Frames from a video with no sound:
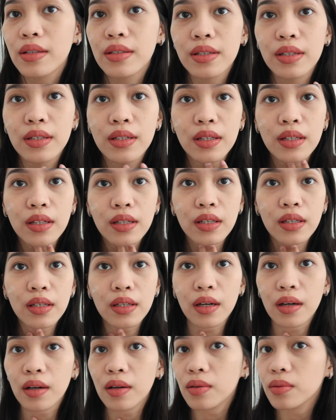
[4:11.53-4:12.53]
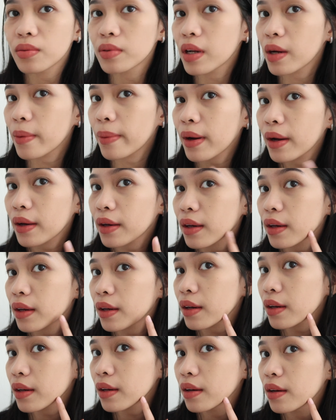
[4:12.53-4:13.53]
jadi ini yang udah
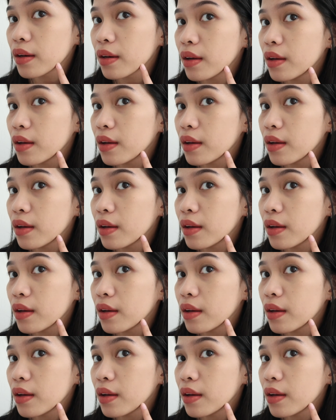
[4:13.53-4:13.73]
pakai